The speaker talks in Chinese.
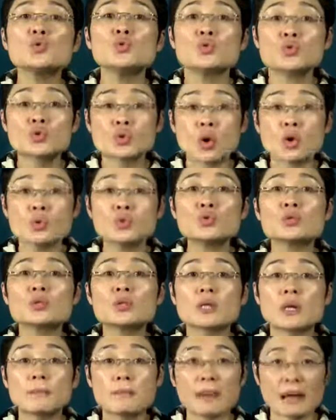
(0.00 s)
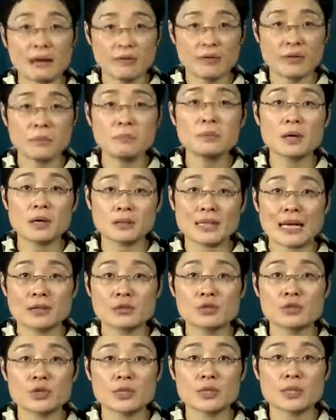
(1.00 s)
从句的满分表达
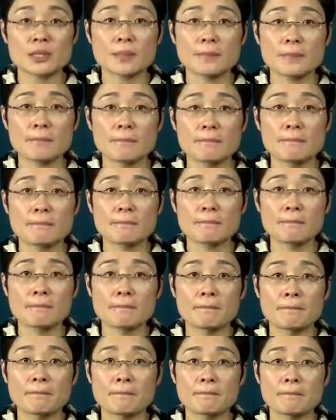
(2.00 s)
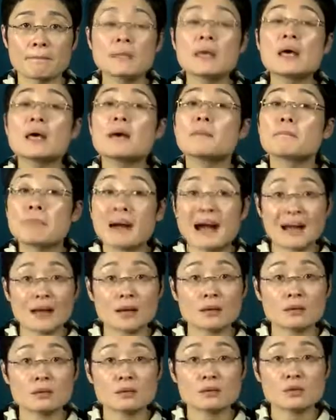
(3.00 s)
就是：
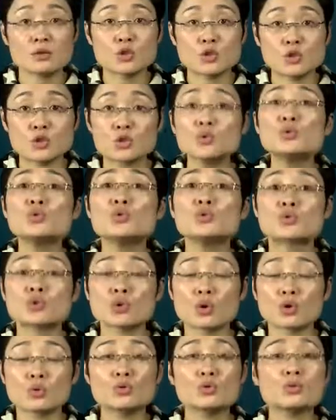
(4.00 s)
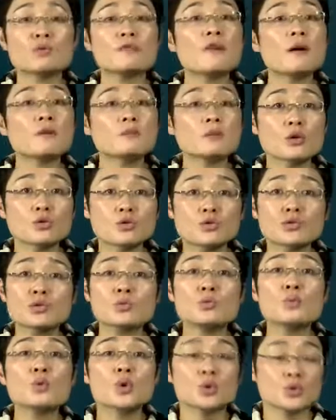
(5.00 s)
把主语从句放到句
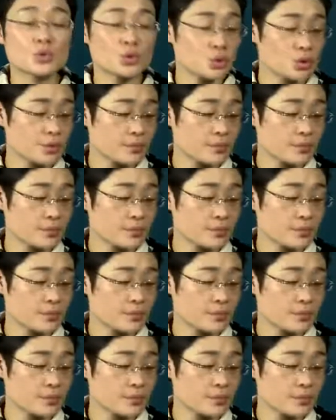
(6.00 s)
末去，